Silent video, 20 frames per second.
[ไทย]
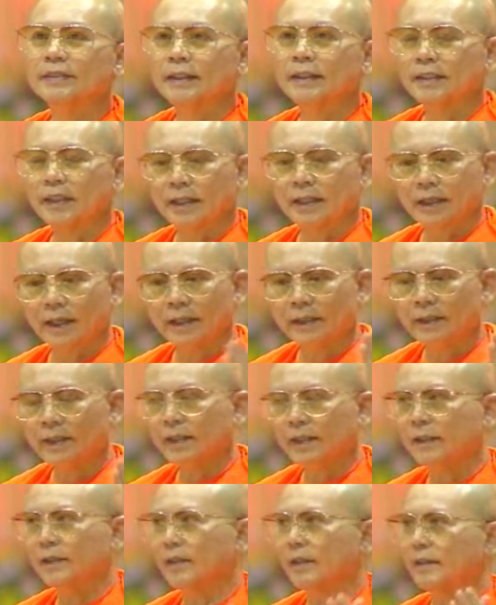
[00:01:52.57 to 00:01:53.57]
ตั้งแต่กาย
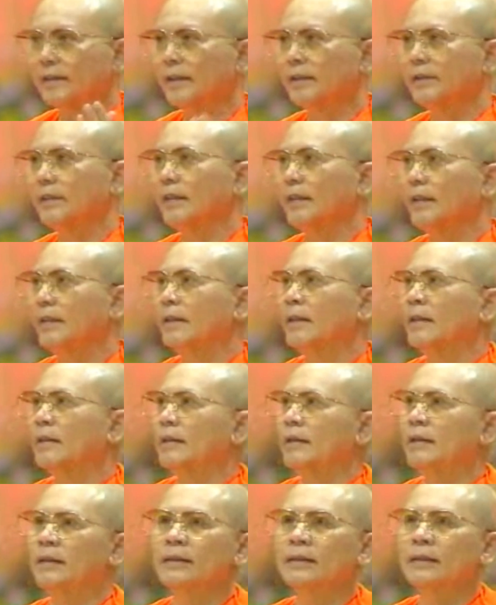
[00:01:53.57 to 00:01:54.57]
กตาสตินึก
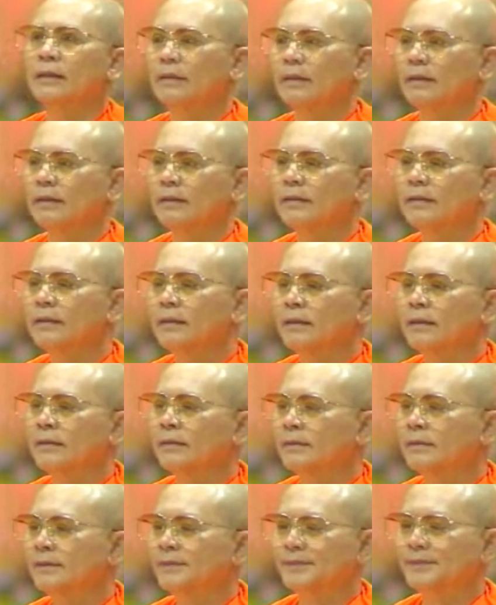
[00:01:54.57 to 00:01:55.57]
ถึงเกี่ยวกับเรื่อง
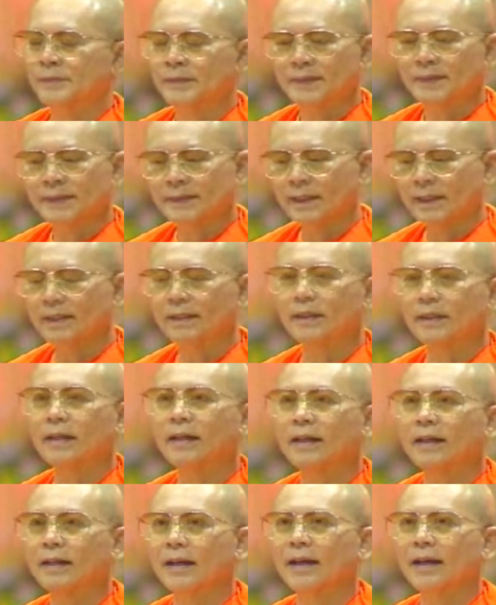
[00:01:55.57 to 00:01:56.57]

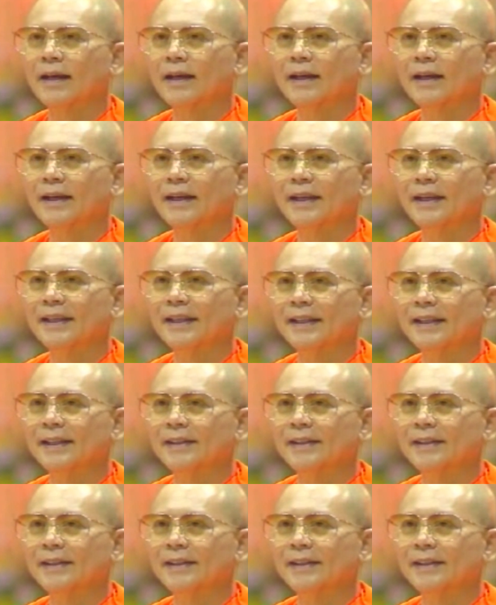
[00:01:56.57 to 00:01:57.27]
ร่างกาย